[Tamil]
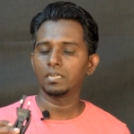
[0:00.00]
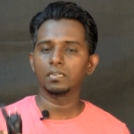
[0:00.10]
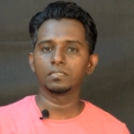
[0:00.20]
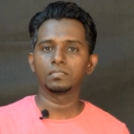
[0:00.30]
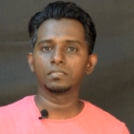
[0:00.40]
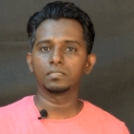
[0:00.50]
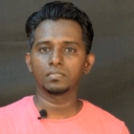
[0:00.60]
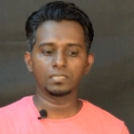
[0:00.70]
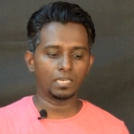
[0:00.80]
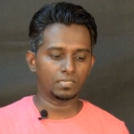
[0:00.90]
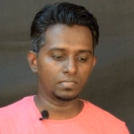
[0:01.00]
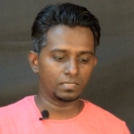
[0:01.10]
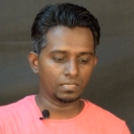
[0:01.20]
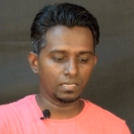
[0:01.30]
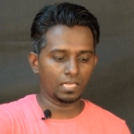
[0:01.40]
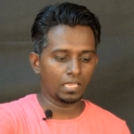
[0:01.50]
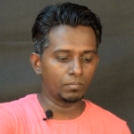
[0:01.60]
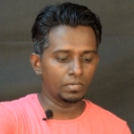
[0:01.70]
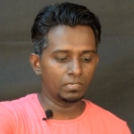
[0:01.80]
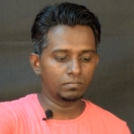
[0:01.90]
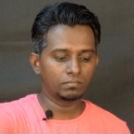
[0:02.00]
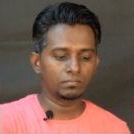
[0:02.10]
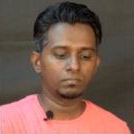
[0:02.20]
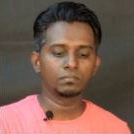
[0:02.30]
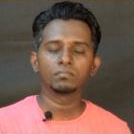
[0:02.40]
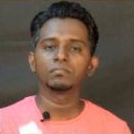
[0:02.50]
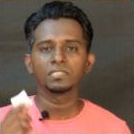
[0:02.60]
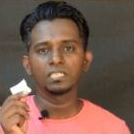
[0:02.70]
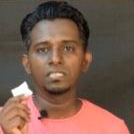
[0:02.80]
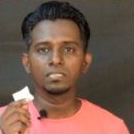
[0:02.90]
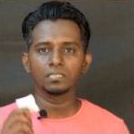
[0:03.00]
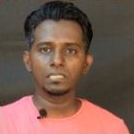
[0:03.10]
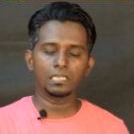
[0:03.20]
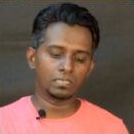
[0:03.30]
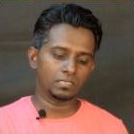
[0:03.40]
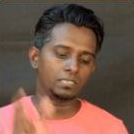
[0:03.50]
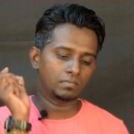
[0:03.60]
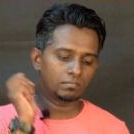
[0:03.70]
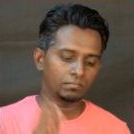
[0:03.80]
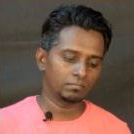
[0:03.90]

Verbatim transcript: அடுத்து சார்ஜருக்கு கேபிள் சிலிக்கான் ஜெல்